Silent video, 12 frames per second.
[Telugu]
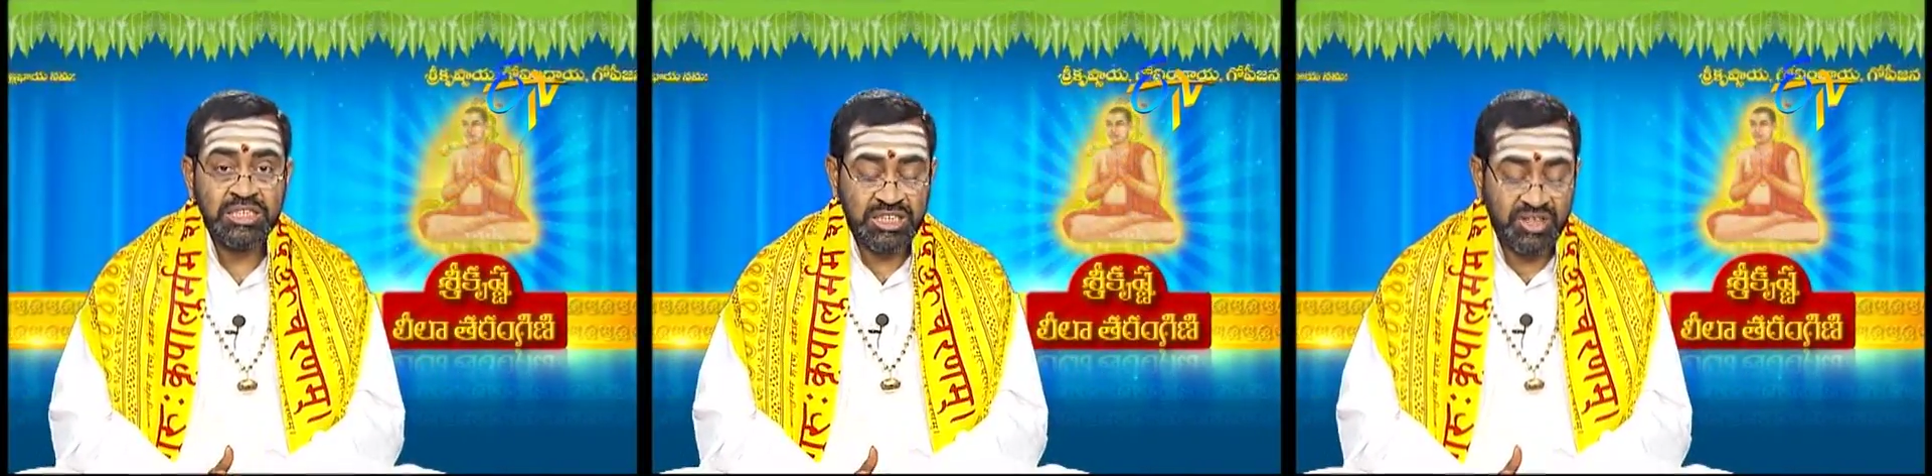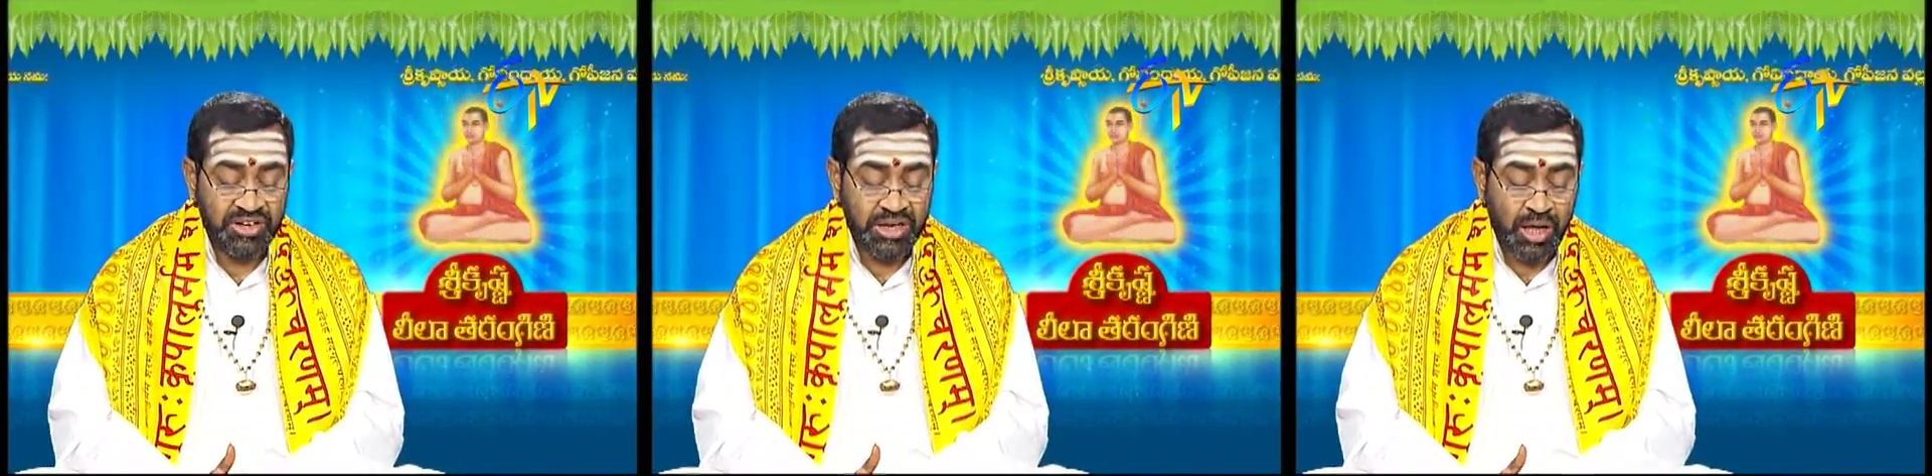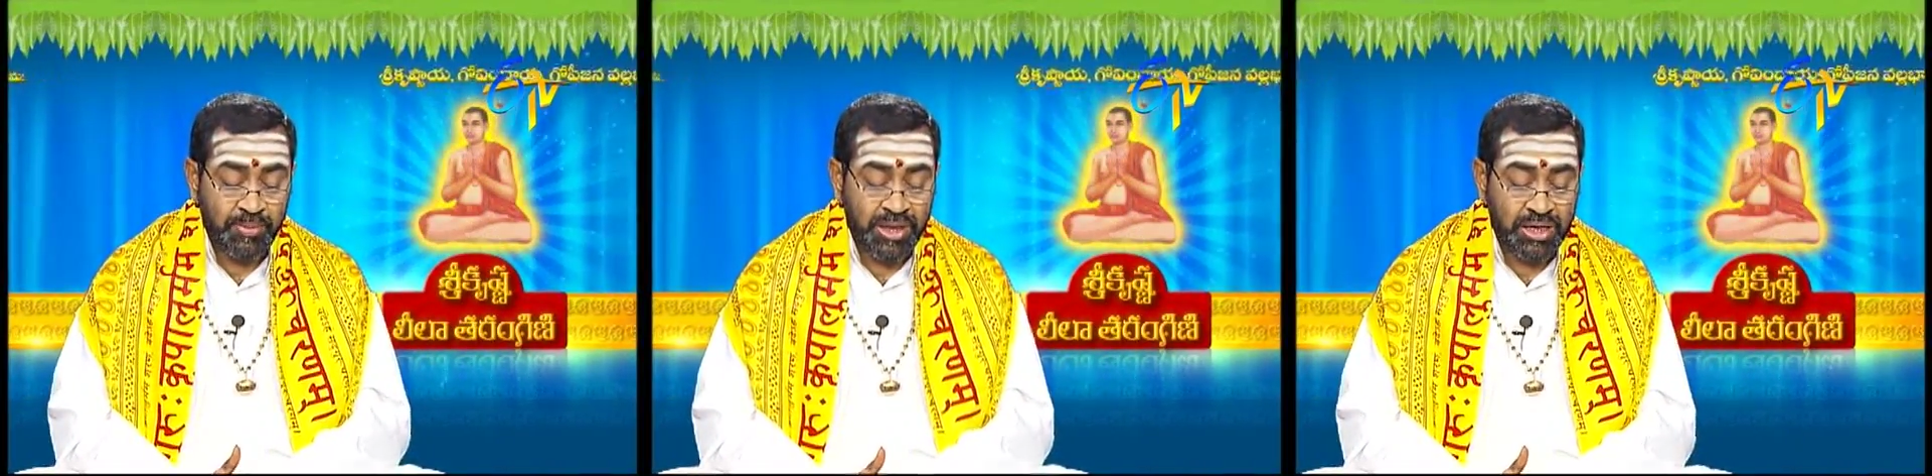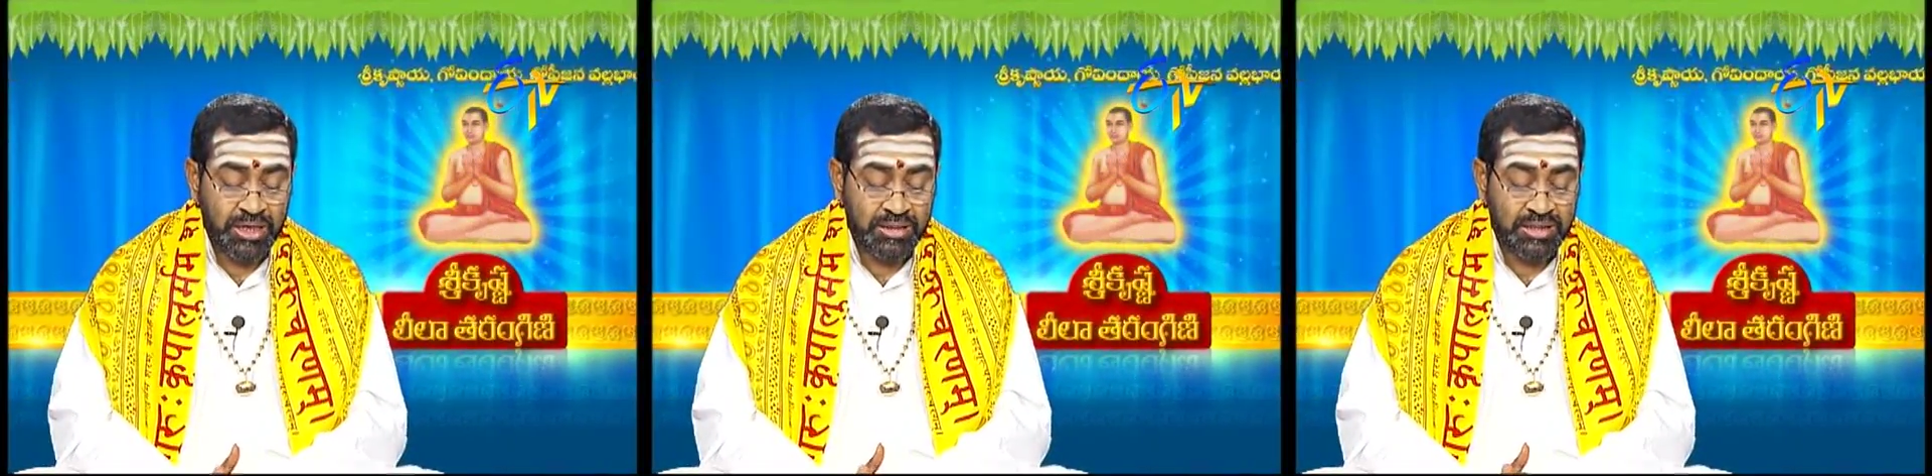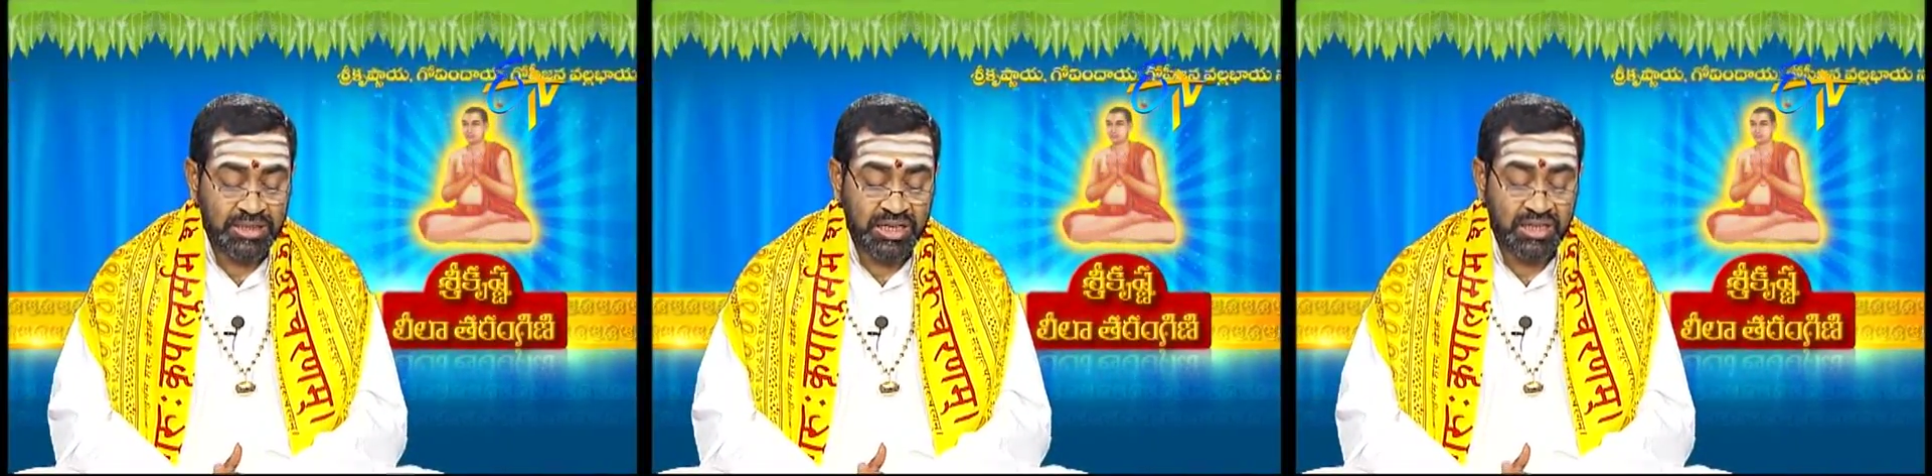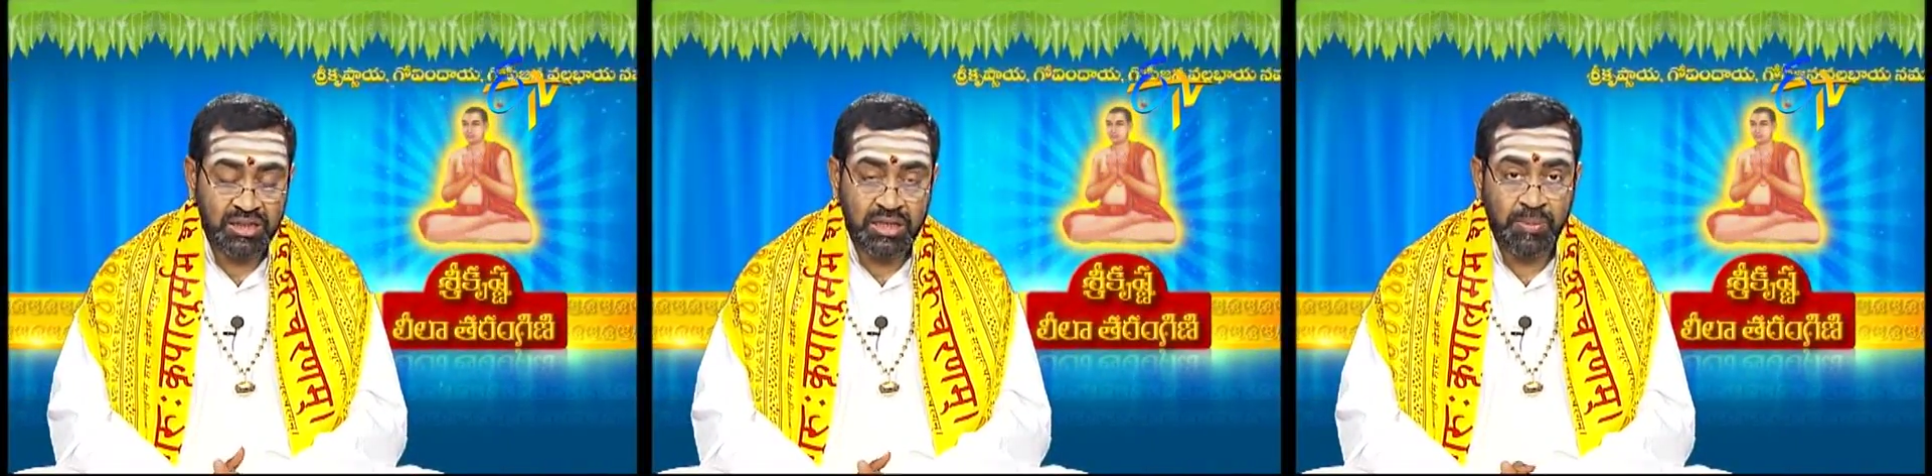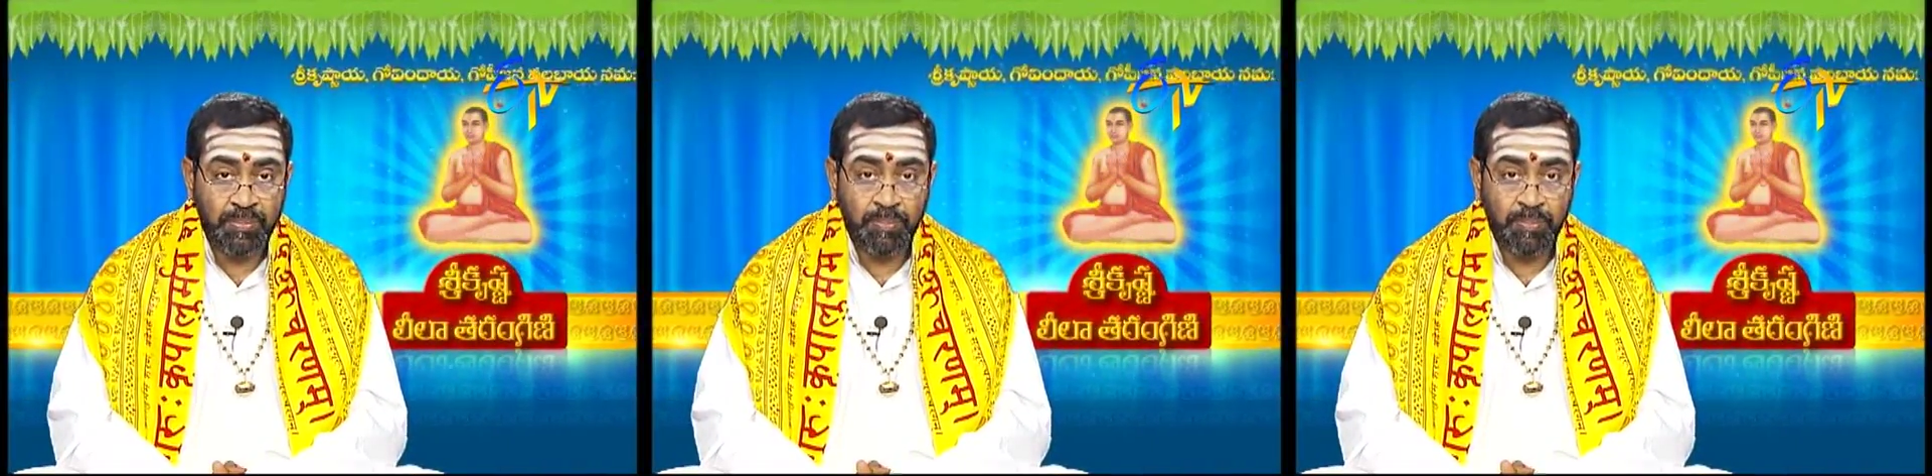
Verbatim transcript: శివరామానంద తీర్థ